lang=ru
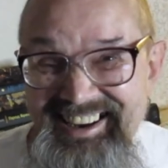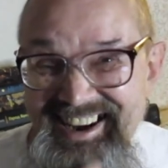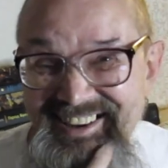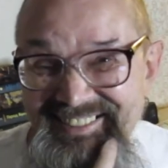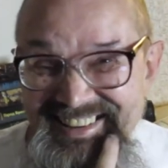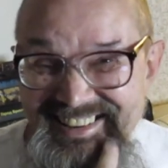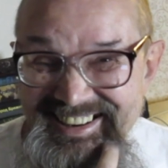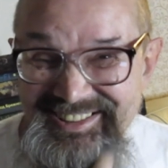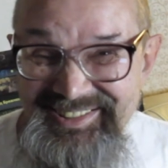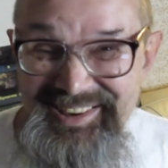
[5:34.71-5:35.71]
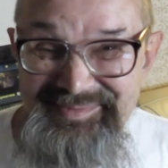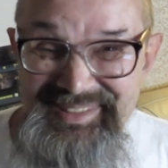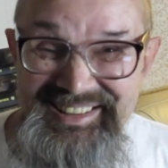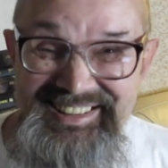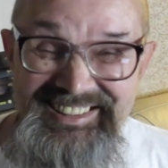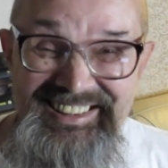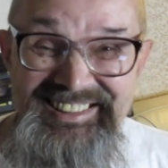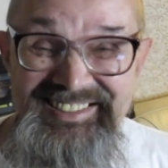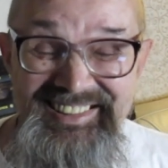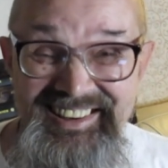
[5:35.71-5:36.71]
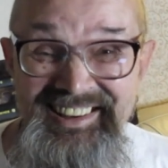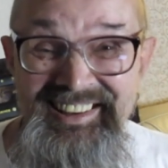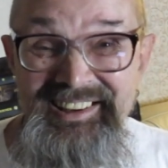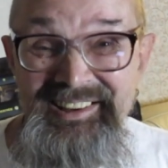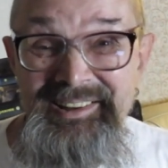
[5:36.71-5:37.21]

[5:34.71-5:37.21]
никого не хочу обидеть, кстати говоря.